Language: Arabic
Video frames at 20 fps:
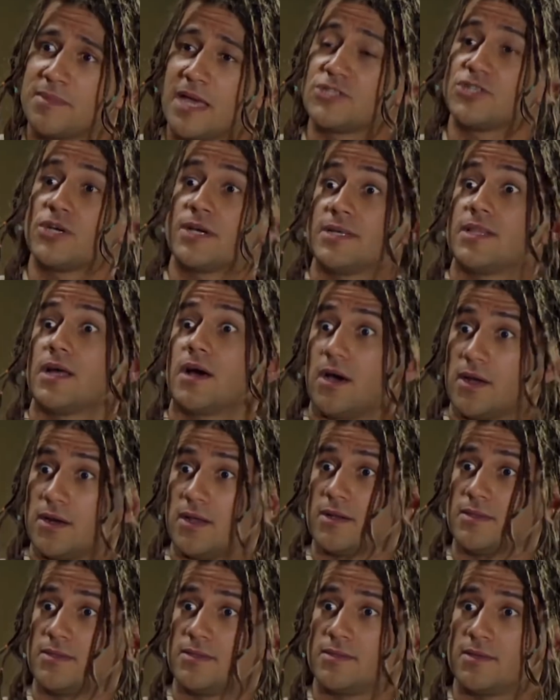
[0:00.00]
عشان كده
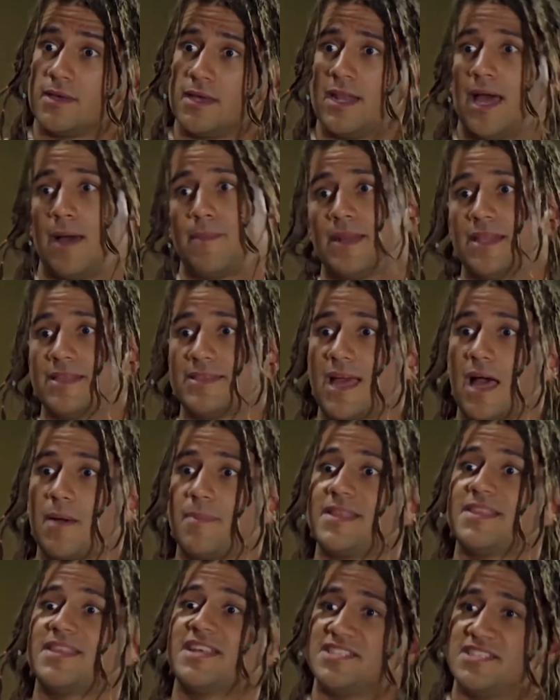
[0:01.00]
قررت اني اعمل
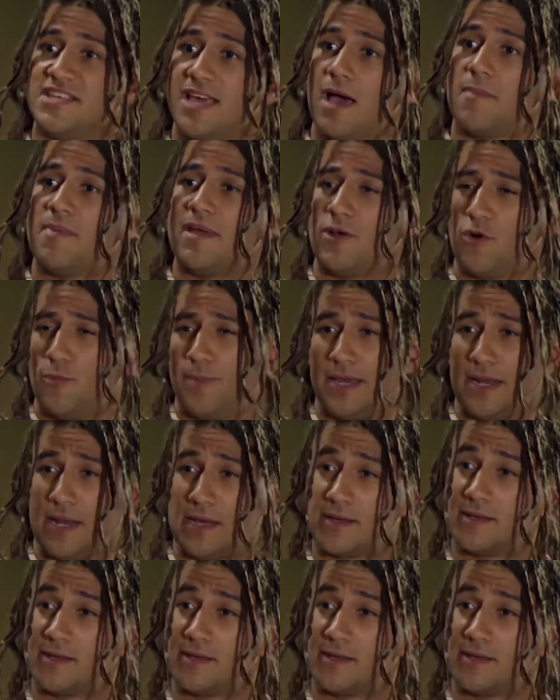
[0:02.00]
انتخابات نزيهه بيني وبينك